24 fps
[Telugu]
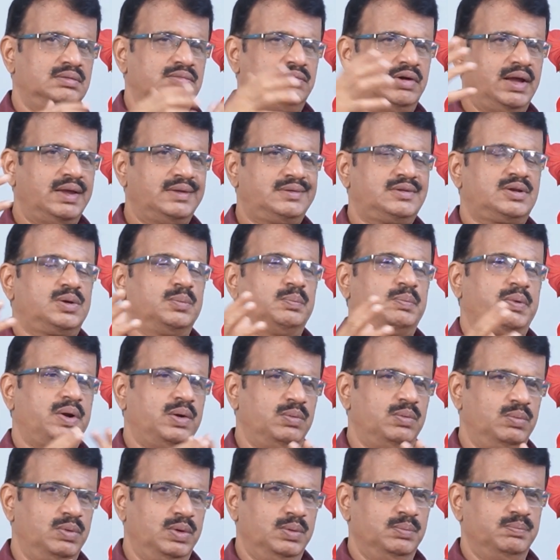వ్యాస్ట్
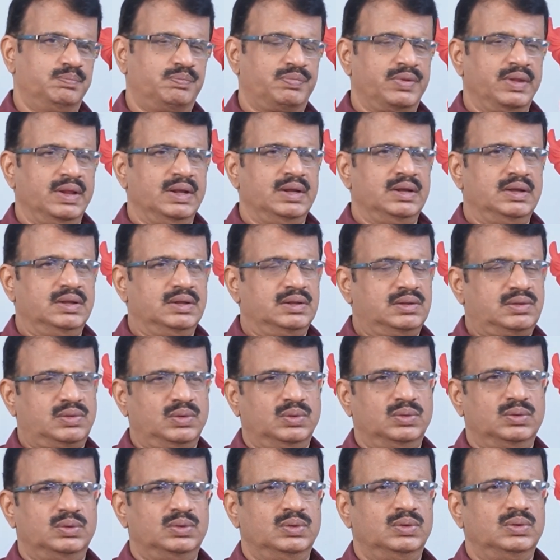ప్రాబ్లం సో
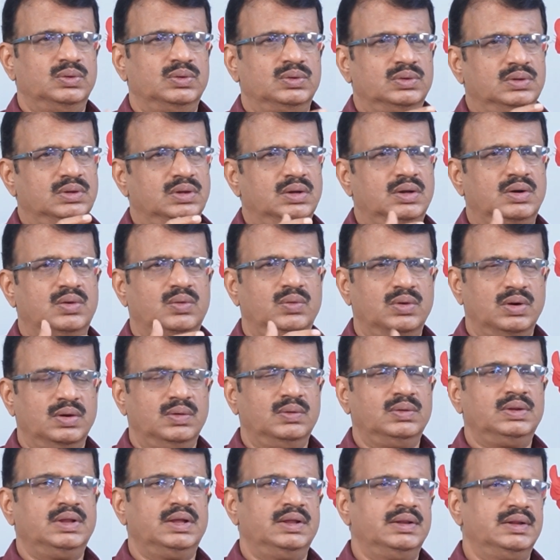
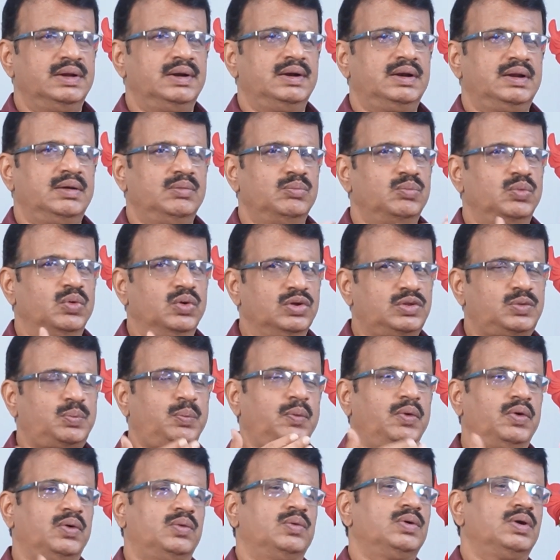రెండవది ఏంటంటే
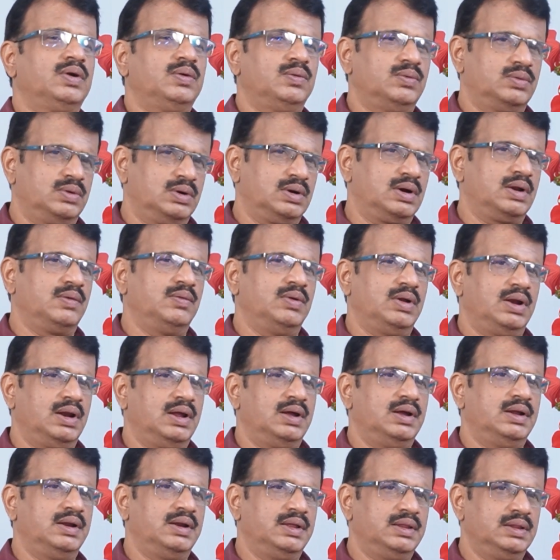మోసపోకుండా ఉండడం ఎలా
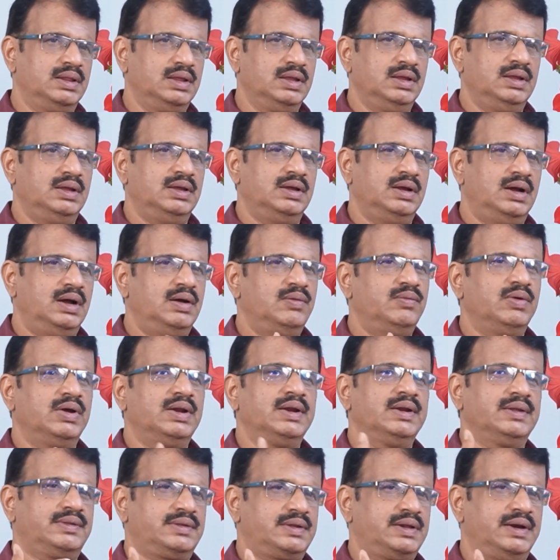అనేది
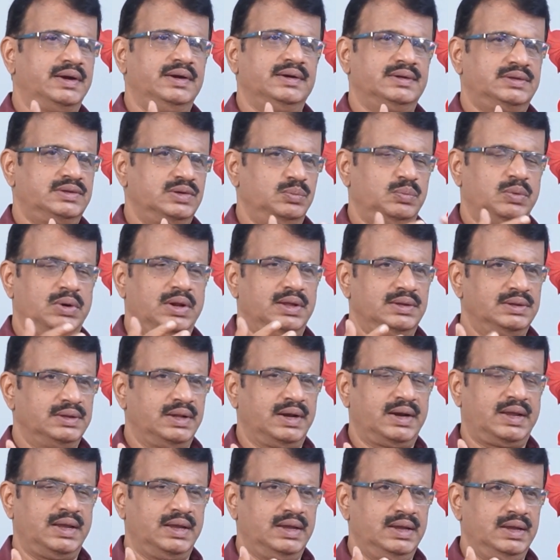అవేర్నెస్ క్రియేట్ చేయాలి
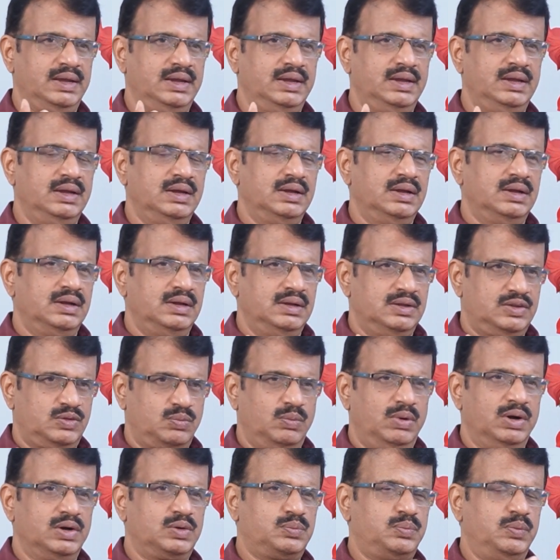అందరికీ
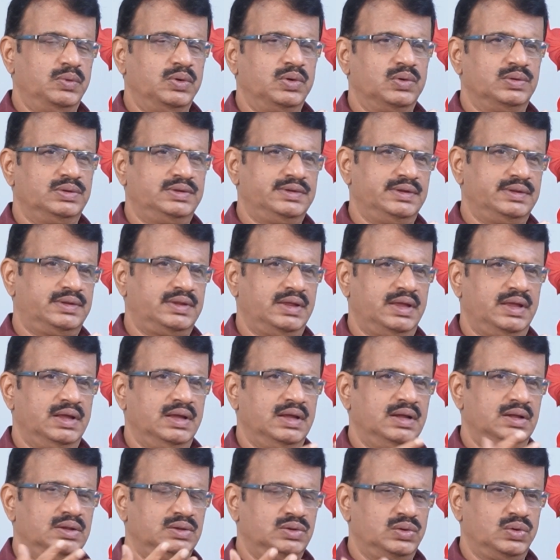స్మార్ట్ ఫోన్లు వచ్చేసాయి
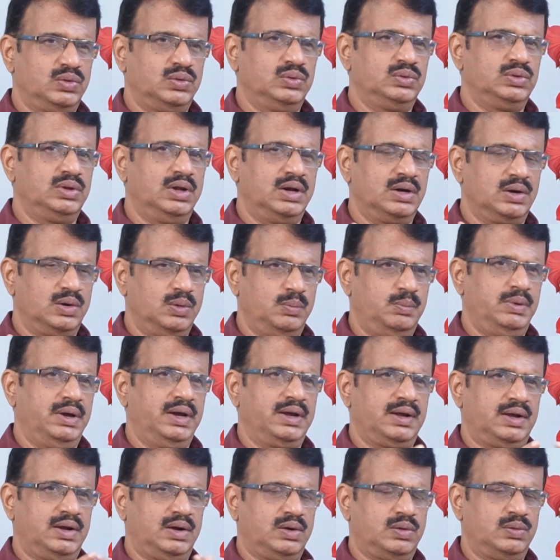అందరూ దాంట్లో
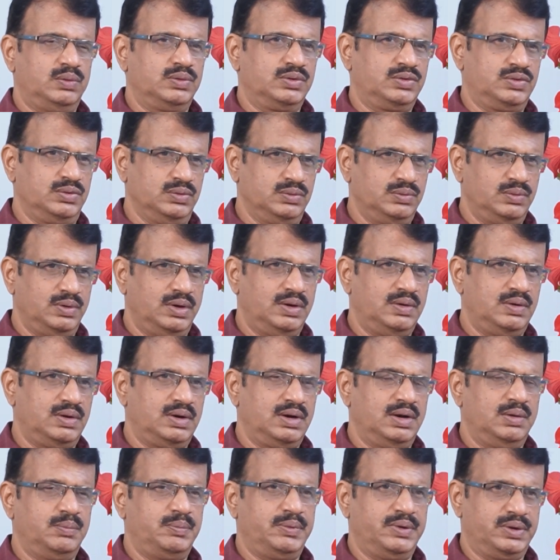బ్యాంక్ అకౌంట్స్
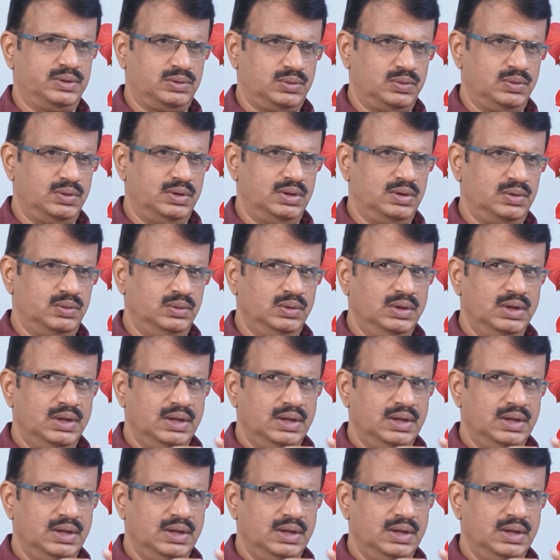వ్యవహారాలు పెడుతున్నారు